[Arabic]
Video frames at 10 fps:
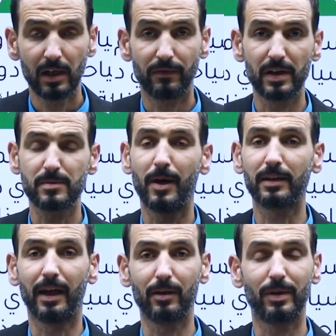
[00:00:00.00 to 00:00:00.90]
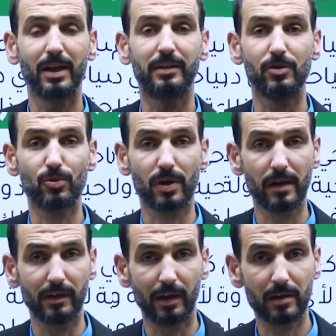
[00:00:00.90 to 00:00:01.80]
فاصبحت الحيوانات تجر
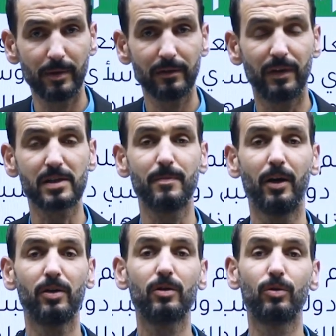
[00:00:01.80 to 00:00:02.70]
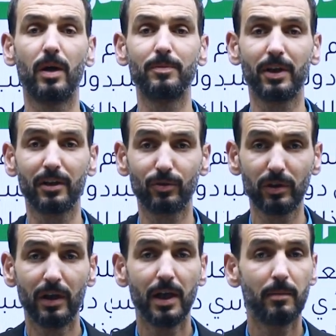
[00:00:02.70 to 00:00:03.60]
هذه العربه فاصبح ينقل امتعته